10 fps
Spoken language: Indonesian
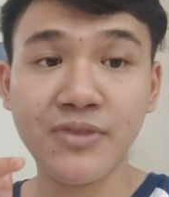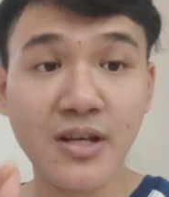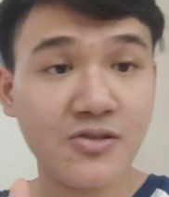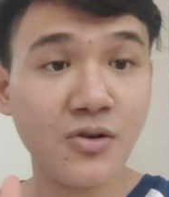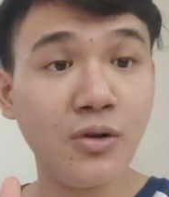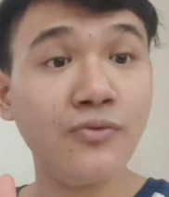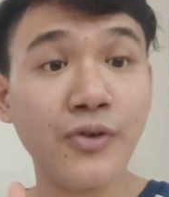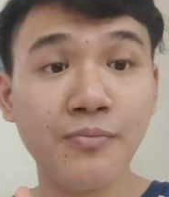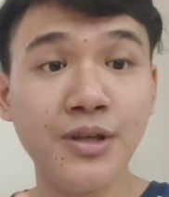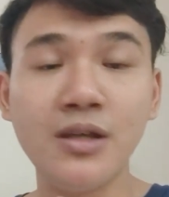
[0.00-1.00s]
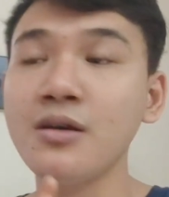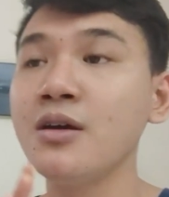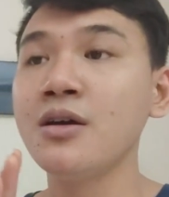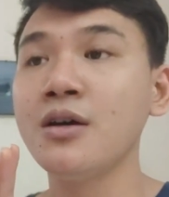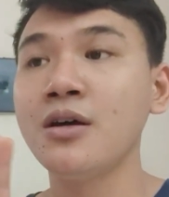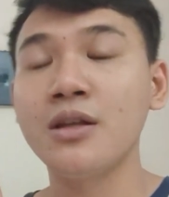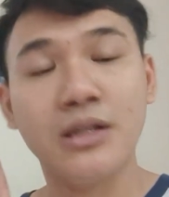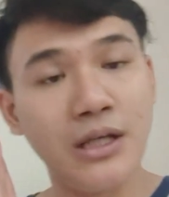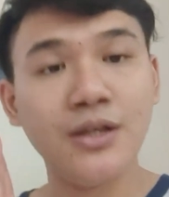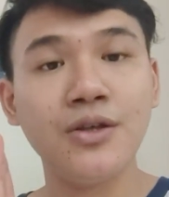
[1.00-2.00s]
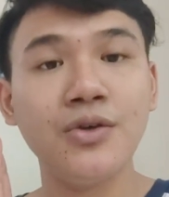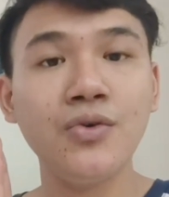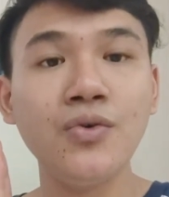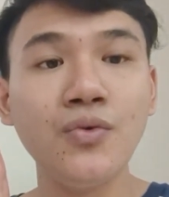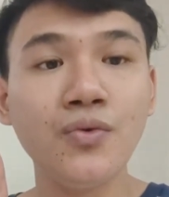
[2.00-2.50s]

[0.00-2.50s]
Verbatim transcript: that's all from me thank you